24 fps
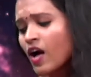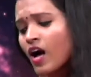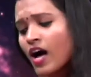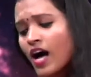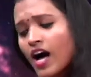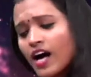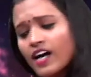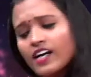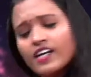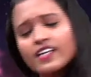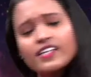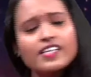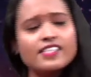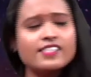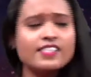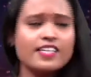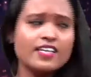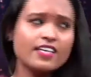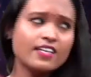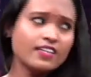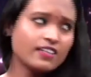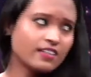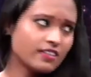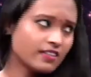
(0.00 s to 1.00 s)
अगर किसी
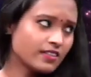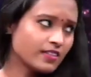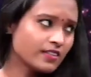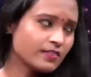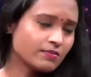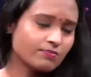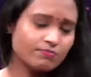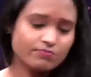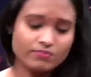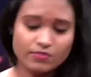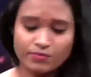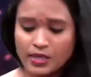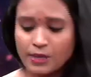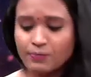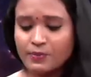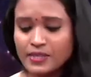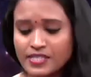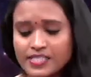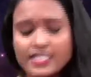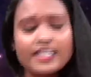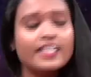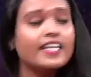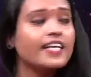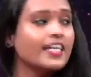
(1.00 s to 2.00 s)
आ, मतलब
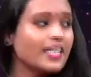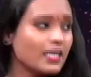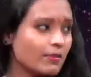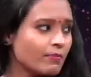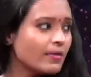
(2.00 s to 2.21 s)
किसी रीडिंग में